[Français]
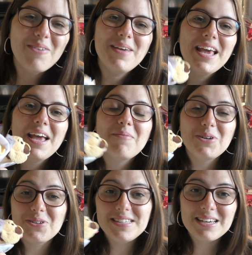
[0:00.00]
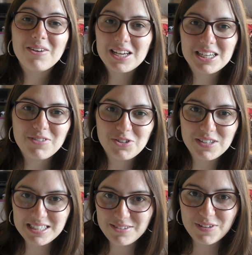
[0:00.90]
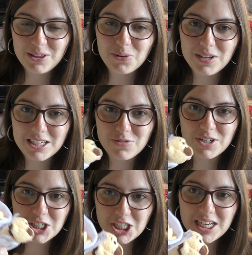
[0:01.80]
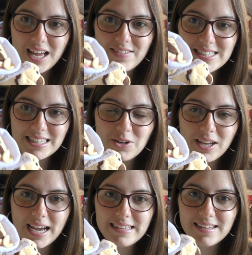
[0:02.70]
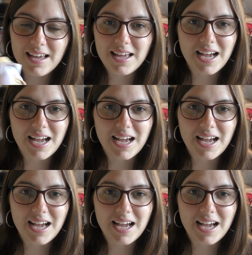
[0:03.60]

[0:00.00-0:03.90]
non mais, moi je sais qu'à chaque fois que je vais chez le veto et que je vois un chien avec cette collerette,